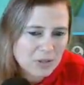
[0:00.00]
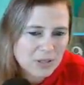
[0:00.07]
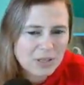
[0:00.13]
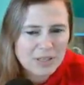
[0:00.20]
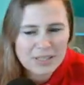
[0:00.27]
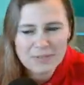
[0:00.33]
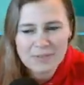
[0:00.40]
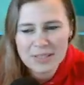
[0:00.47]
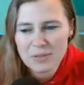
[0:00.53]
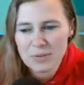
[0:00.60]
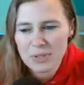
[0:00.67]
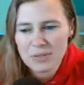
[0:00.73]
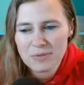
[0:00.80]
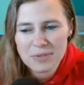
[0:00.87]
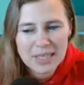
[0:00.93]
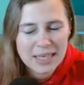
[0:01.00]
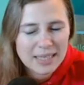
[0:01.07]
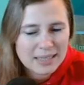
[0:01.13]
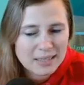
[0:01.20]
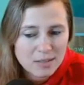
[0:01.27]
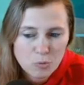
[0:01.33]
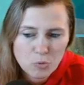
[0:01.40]
Oh, ich weiß auch nicht, wie der
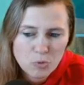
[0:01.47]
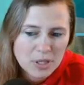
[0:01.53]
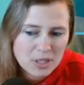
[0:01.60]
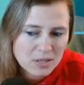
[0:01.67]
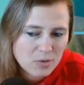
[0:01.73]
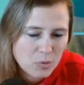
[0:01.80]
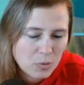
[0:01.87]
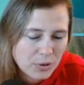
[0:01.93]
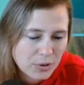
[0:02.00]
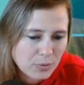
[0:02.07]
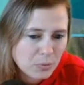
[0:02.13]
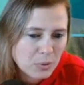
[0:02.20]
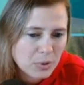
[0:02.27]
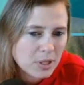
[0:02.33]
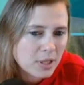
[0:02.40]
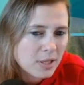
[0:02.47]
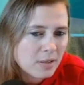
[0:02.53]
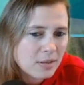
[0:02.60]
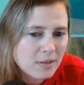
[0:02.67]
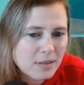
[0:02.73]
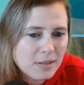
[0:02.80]
heißt. Oh, der ist neu. Okay.